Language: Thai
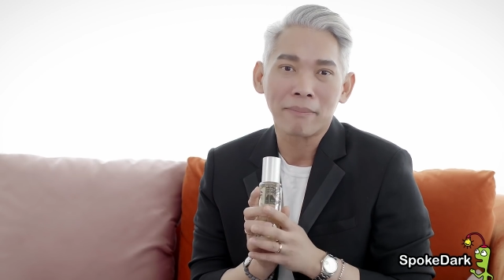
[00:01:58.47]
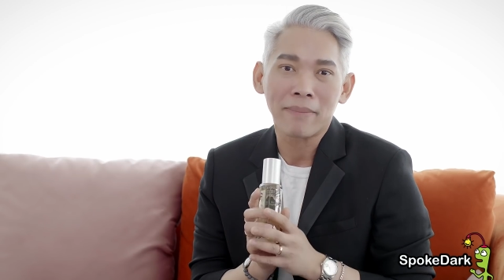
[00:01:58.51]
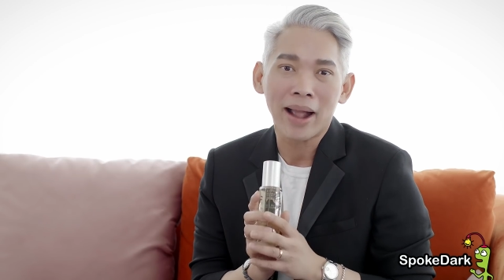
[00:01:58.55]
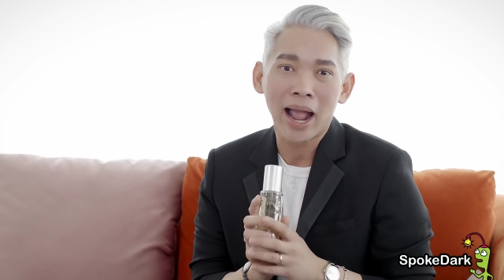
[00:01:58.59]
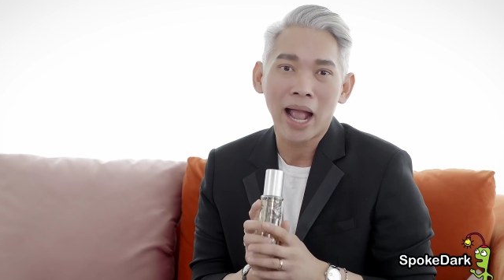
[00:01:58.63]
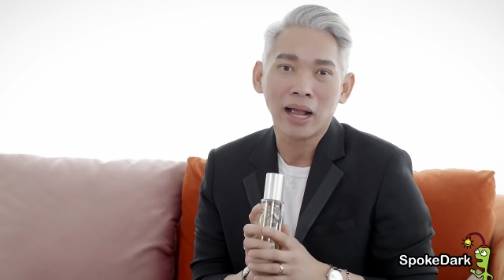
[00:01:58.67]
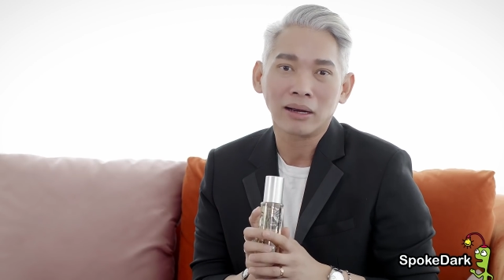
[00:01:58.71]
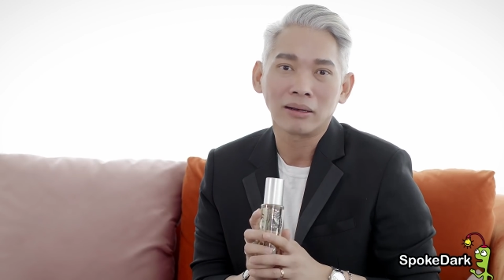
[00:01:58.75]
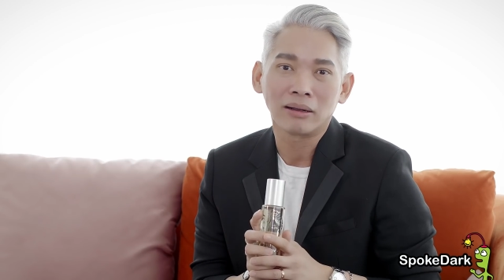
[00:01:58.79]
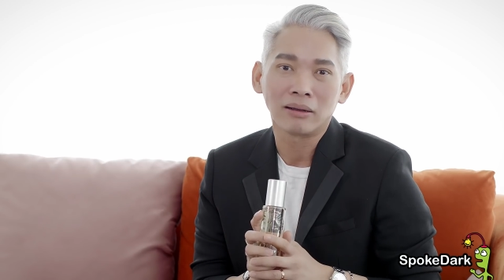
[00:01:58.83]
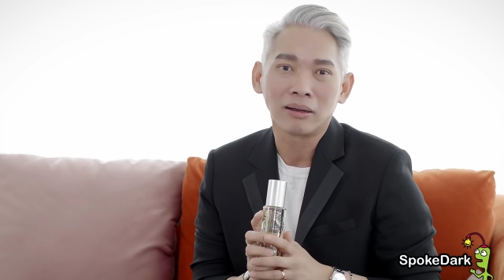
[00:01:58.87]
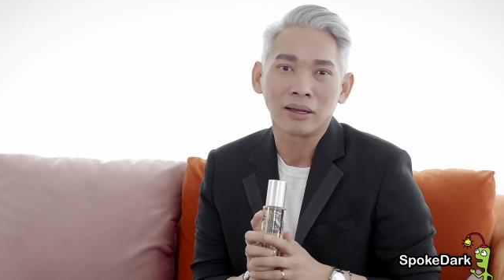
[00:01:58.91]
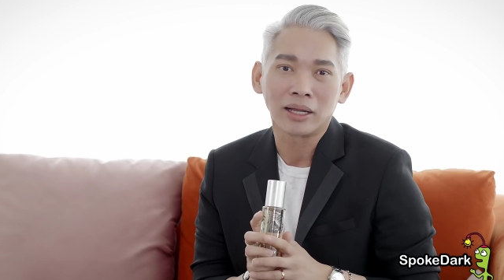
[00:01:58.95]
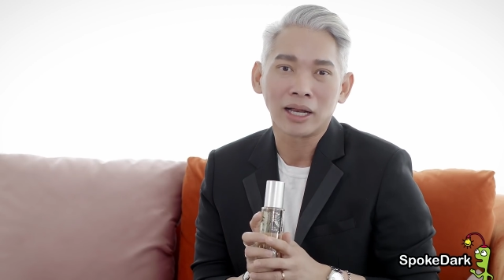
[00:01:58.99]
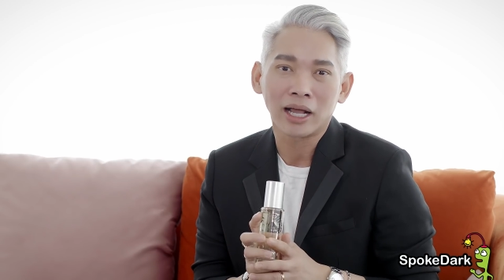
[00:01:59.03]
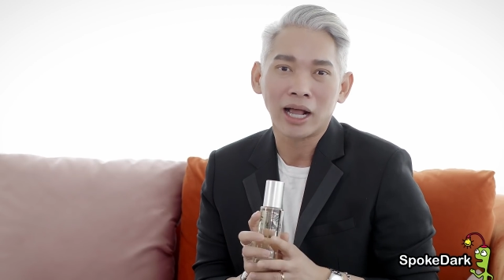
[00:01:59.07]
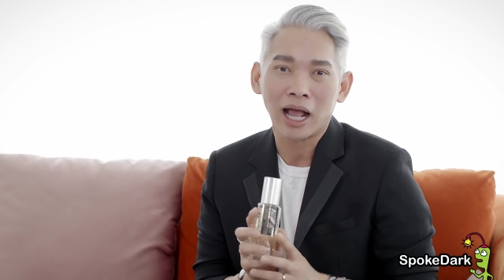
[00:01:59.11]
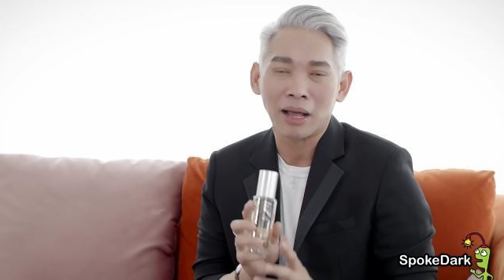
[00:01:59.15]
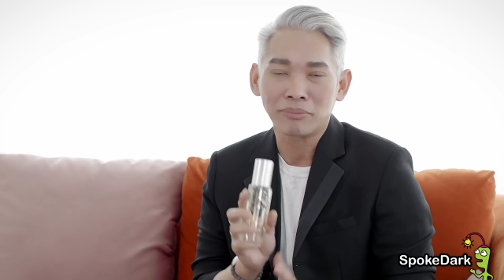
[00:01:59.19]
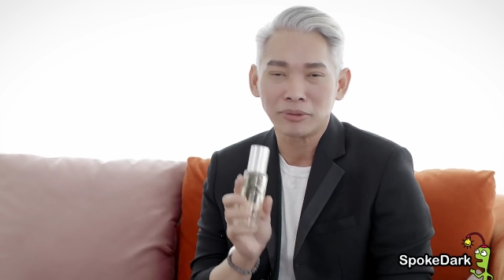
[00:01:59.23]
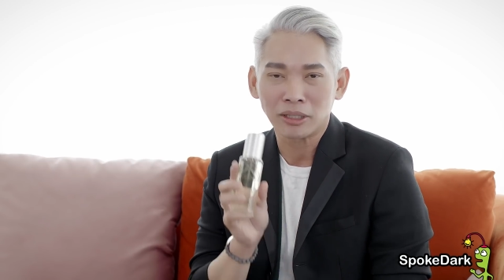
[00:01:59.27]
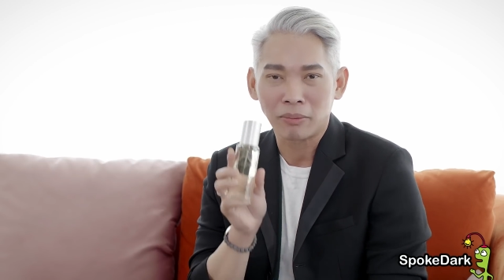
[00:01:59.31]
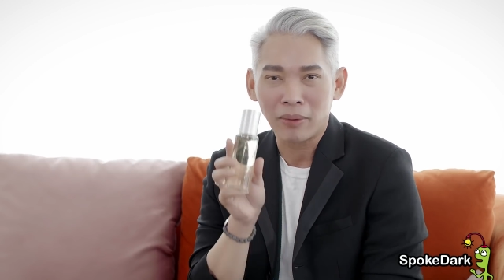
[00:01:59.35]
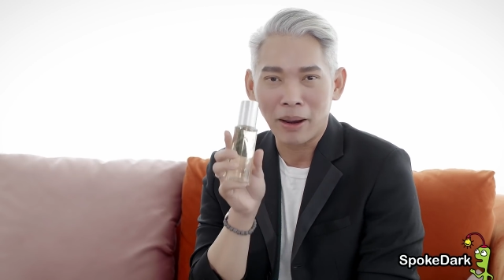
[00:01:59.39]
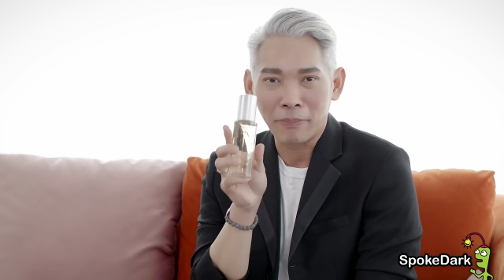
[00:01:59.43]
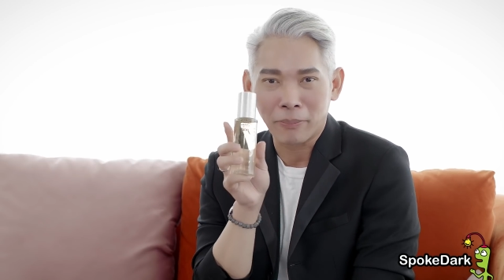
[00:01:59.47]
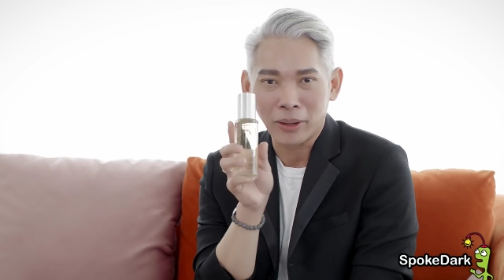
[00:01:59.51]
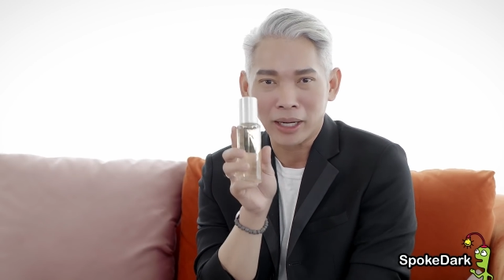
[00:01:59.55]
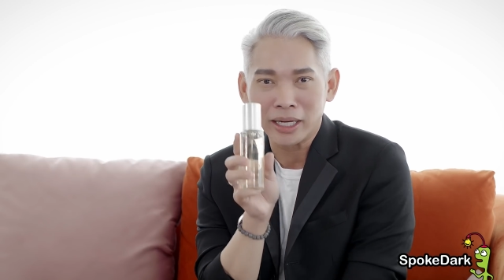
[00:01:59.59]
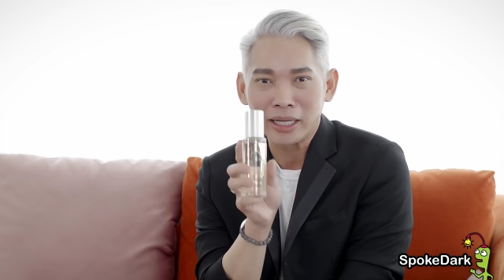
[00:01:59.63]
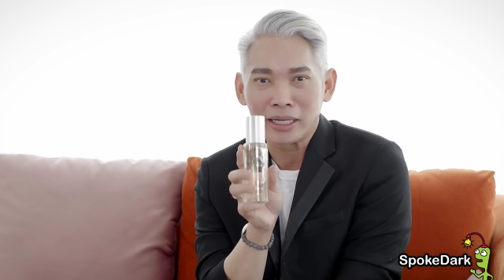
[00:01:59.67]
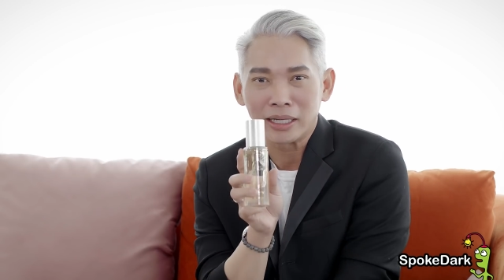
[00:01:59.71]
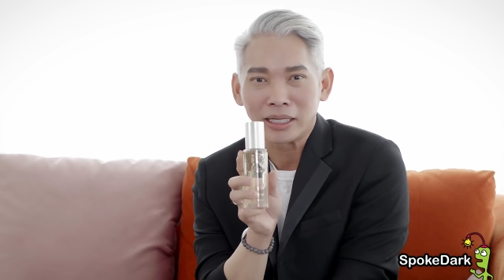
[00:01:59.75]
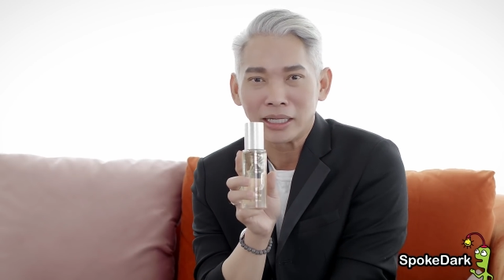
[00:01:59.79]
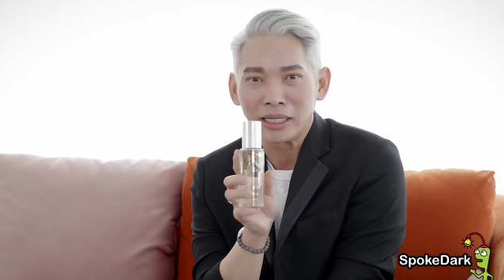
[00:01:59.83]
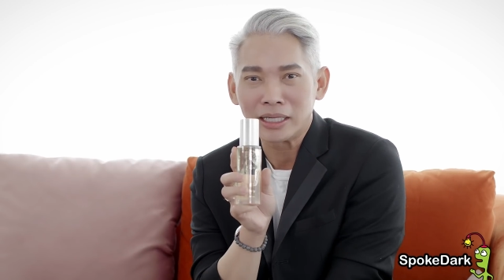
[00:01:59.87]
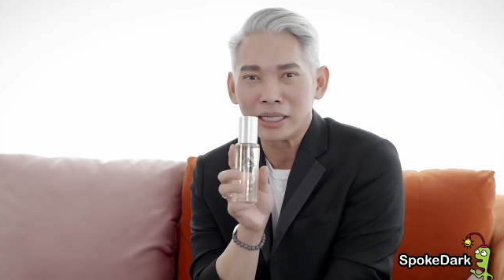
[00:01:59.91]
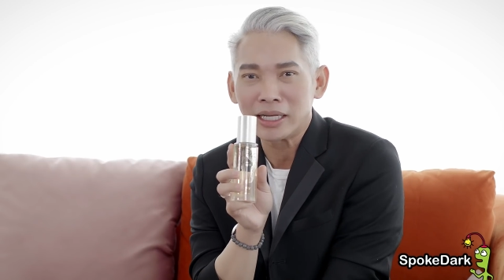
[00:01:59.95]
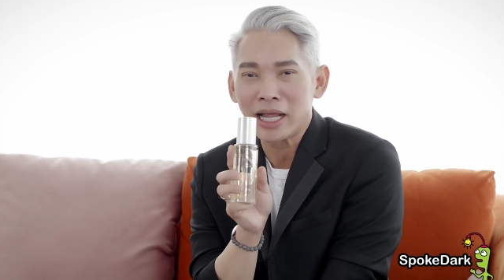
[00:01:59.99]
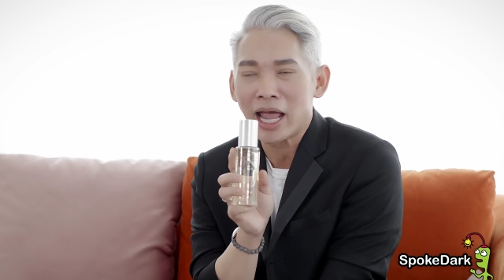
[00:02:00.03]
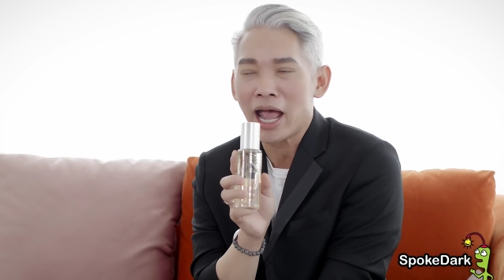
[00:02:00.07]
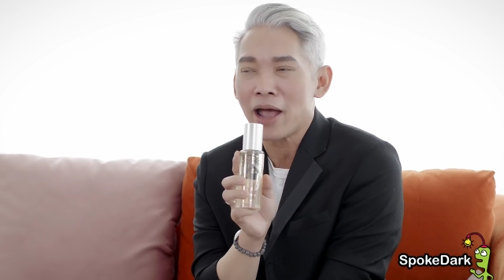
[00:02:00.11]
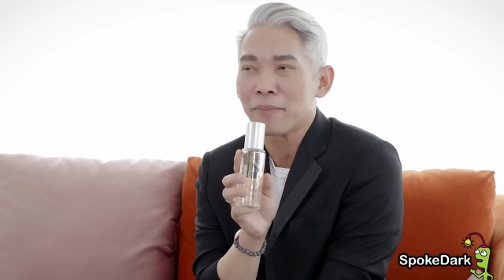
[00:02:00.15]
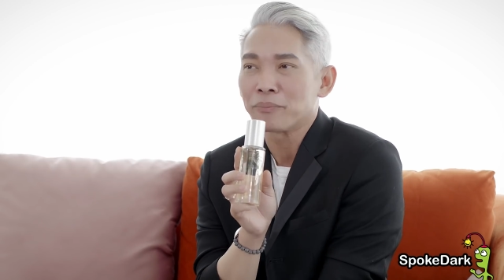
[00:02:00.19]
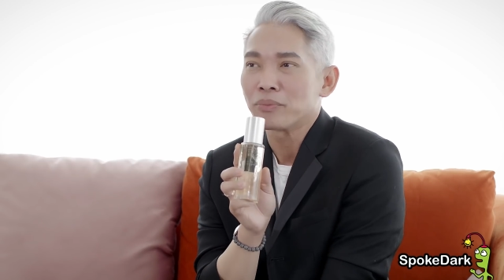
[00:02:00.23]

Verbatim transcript: มากๆเลยนะครับสำหรับกลิ่นนี้เนี่